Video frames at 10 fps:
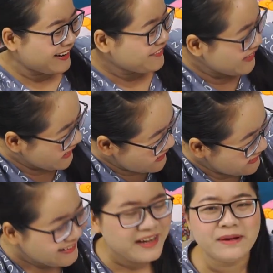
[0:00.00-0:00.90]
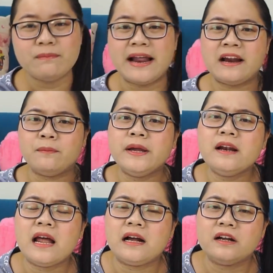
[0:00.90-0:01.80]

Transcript: không biết nữa bạn nào biết là